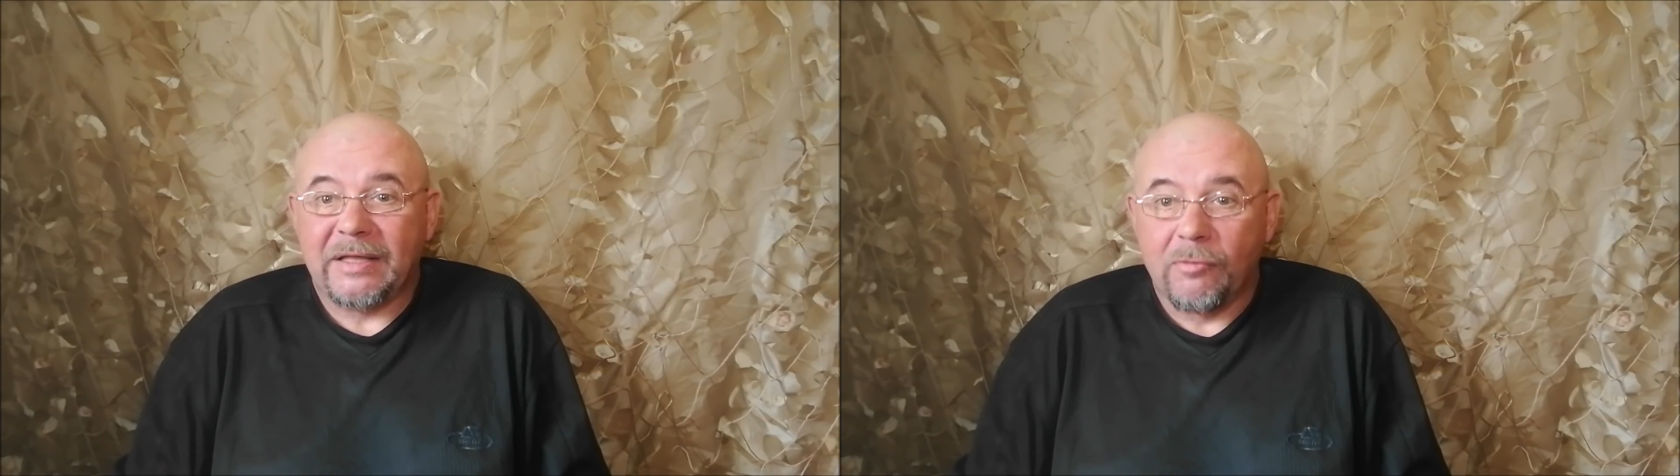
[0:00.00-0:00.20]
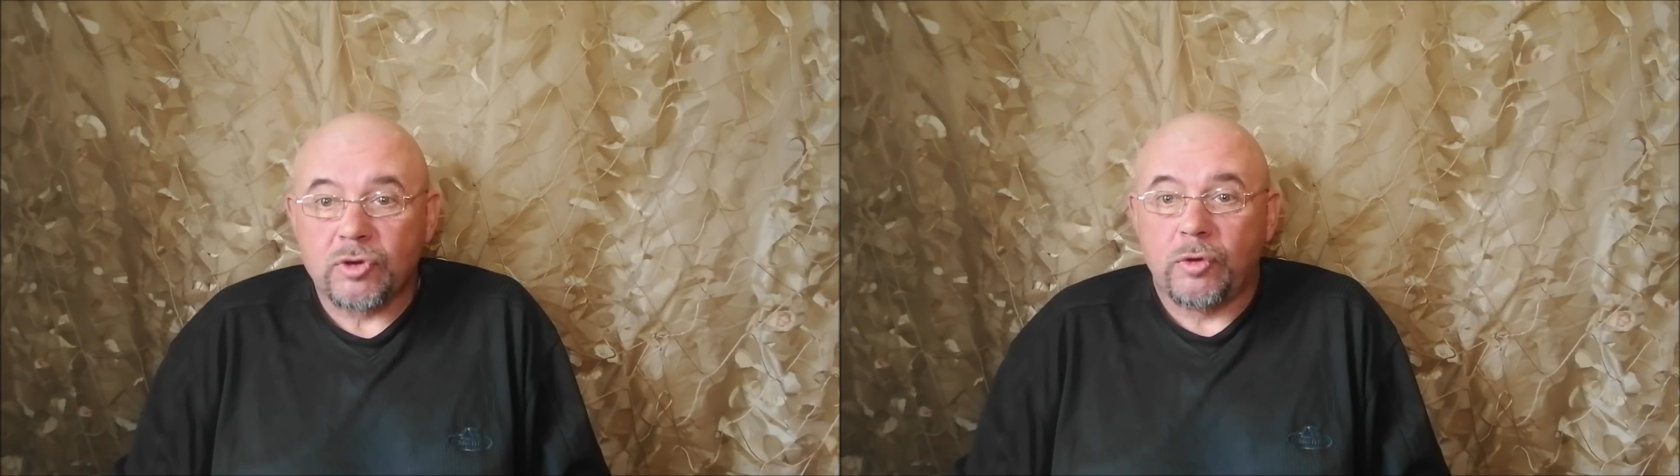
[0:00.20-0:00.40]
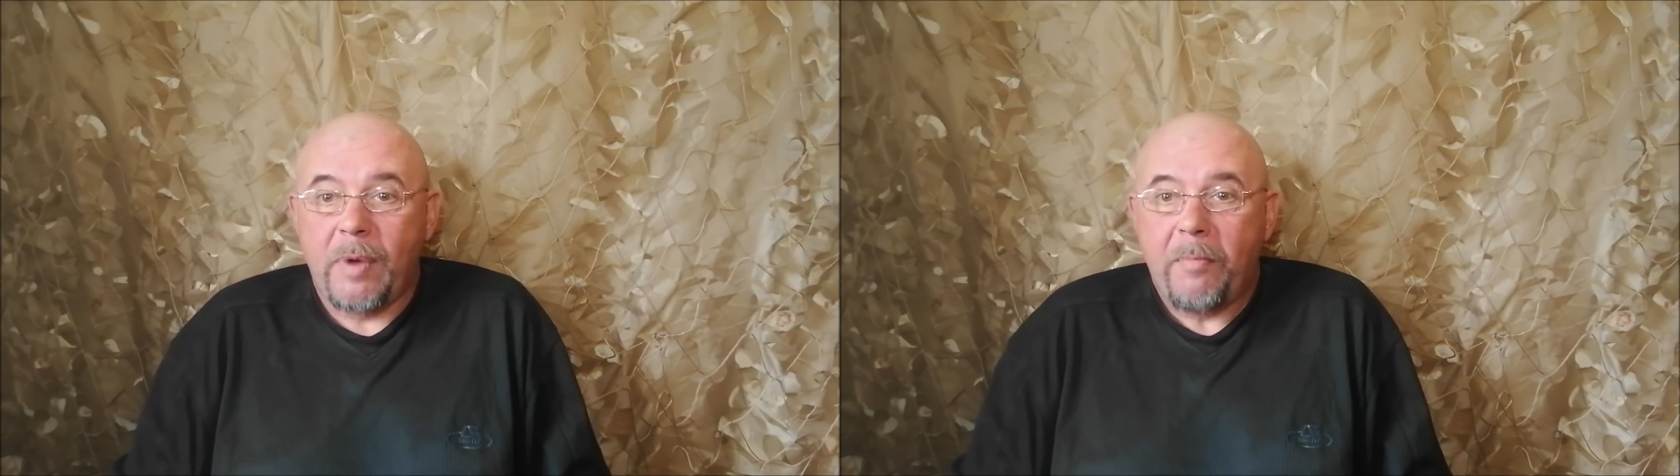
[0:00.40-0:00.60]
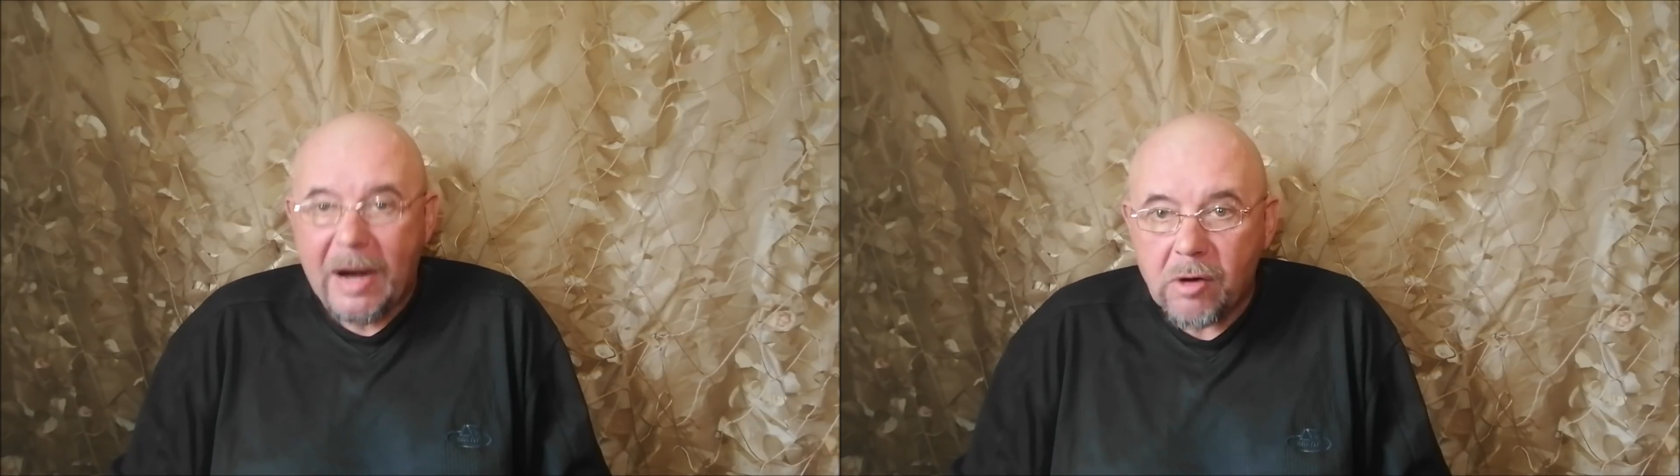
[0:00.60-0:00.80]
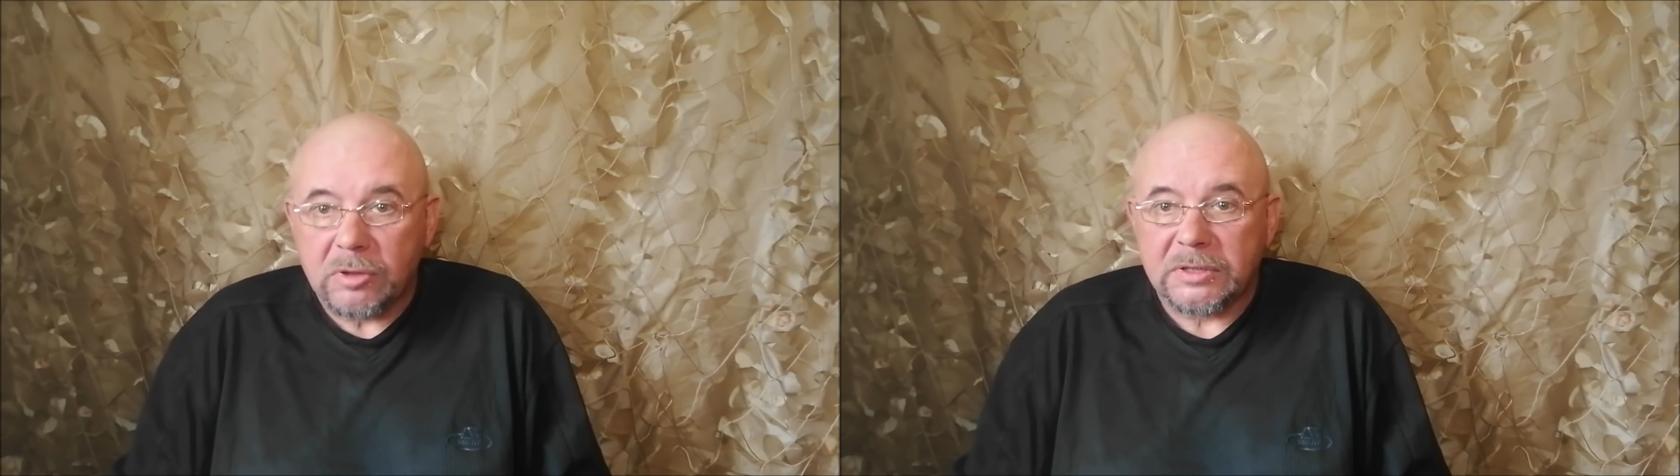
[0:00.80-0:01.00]
того, чтобы
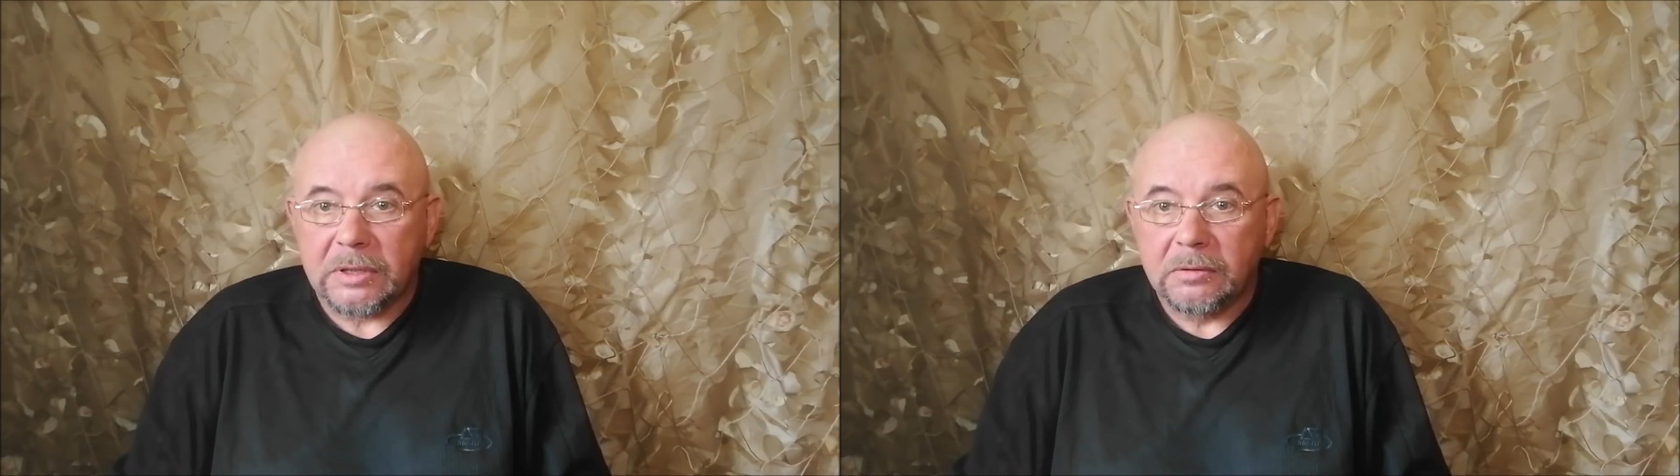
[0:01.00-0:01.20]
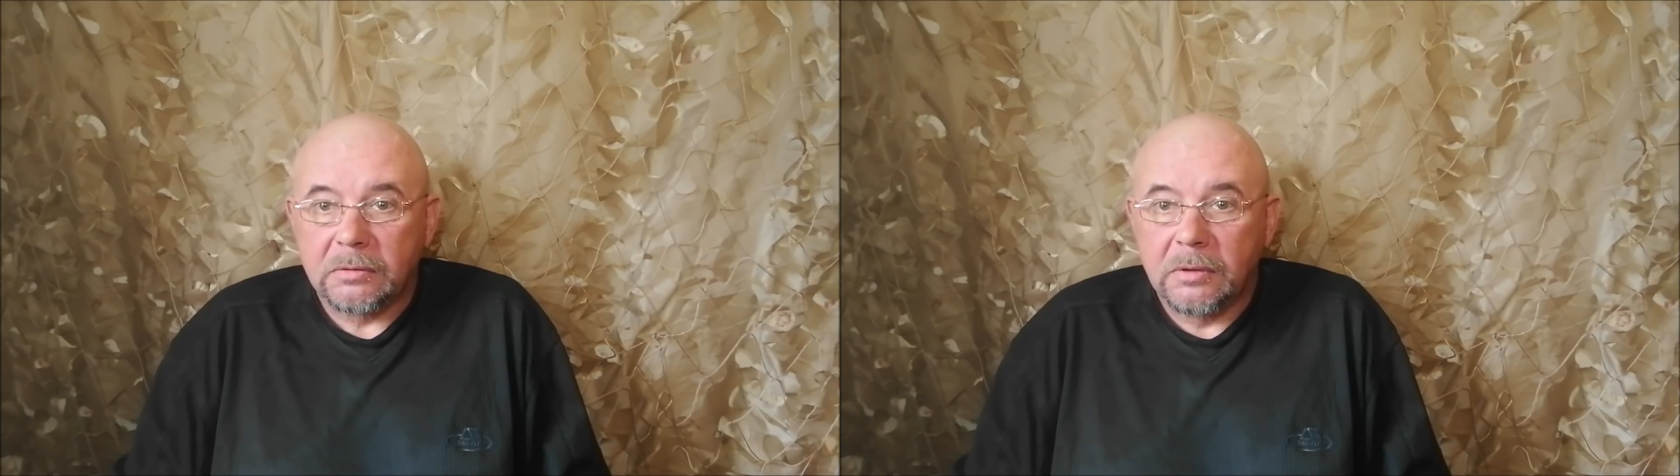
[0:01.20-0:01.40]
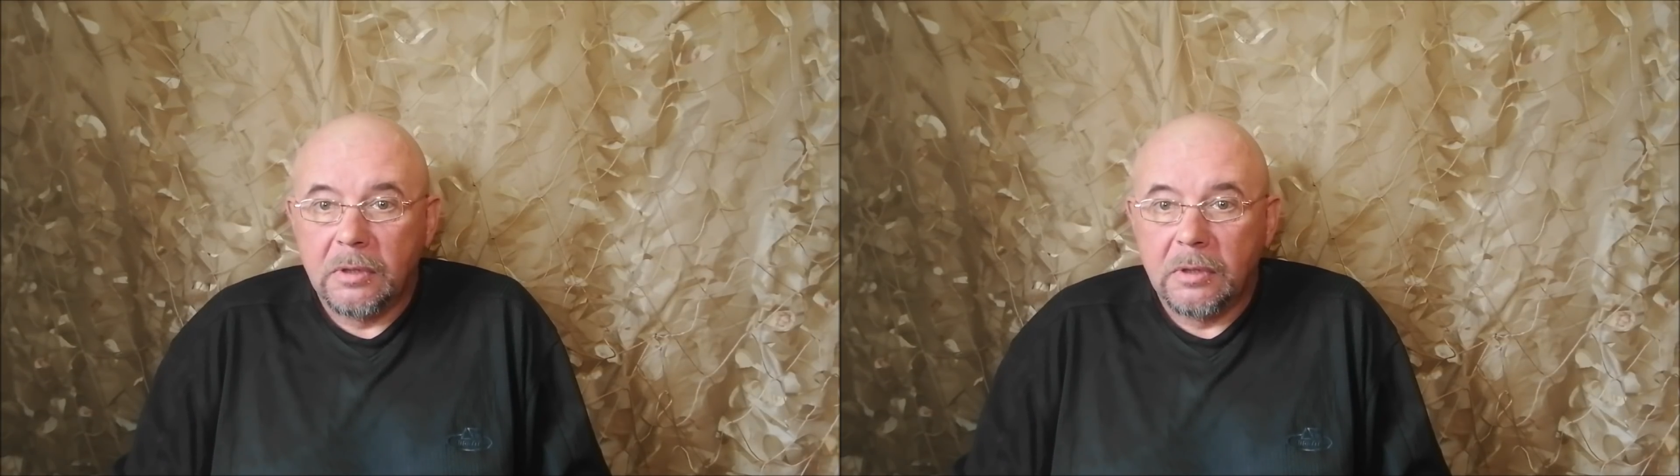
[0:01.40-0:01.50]
бороться.